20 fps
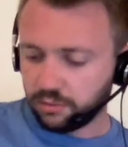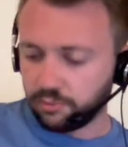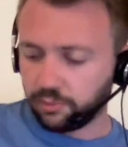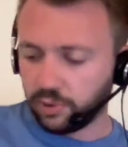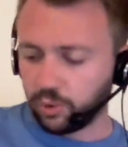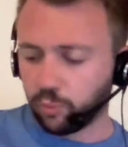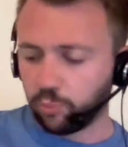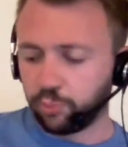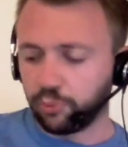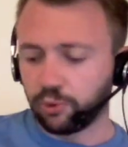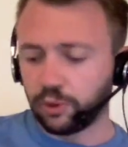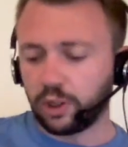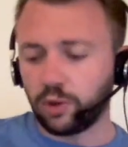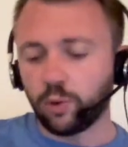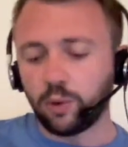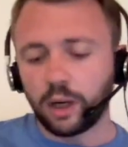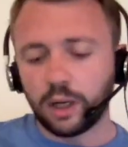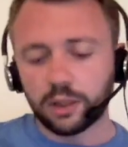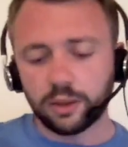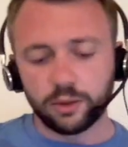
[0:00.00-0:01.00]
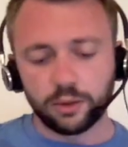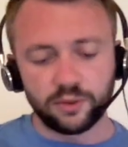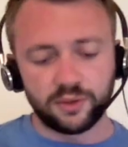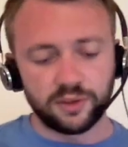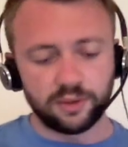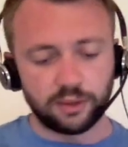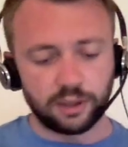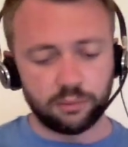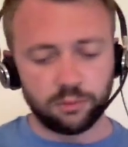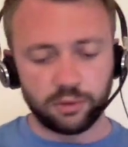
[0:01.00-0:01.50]
Mais on pourrait croire que
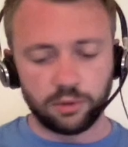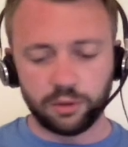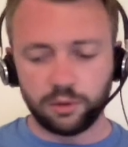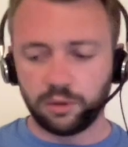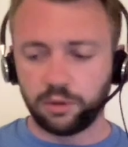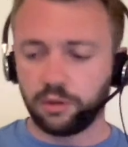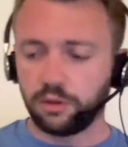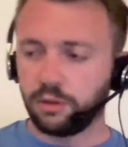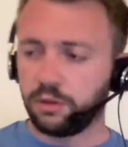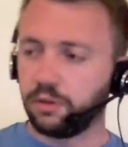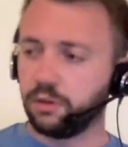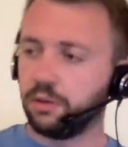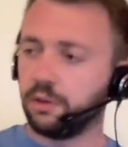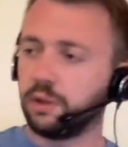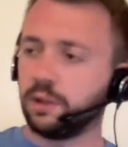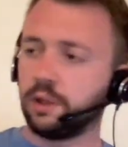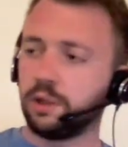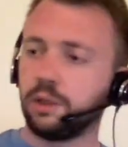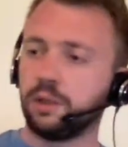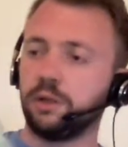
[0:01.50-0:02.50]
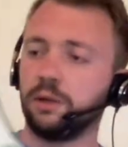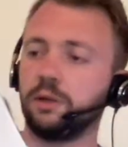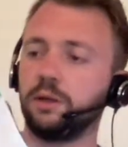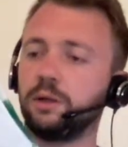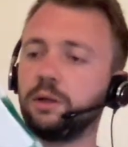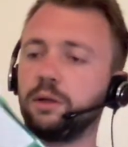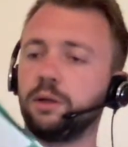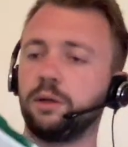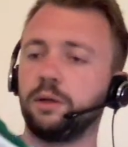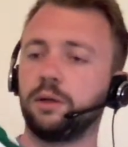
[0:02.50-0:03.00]
c'est vraiment... Euh,
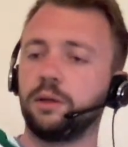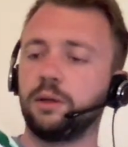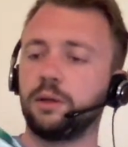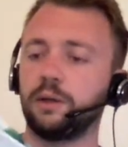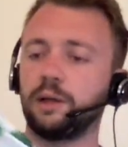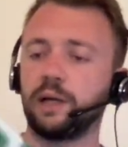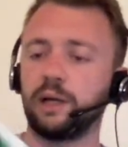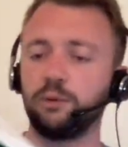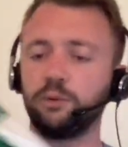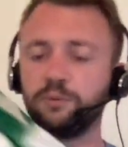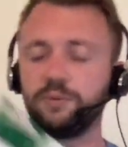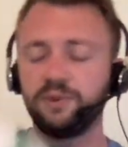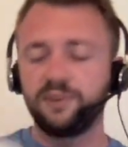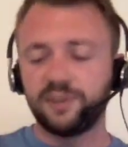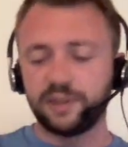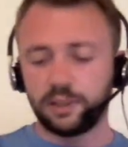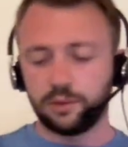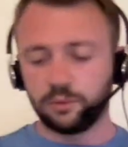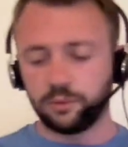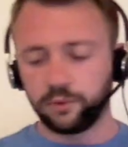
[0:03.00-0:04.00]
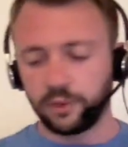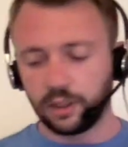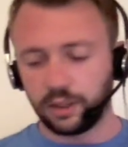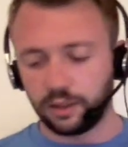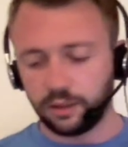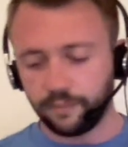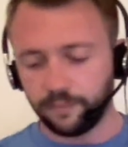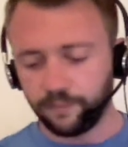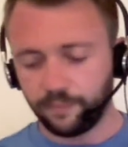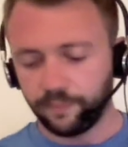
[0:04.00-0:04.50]
un officiel. Donc voilà.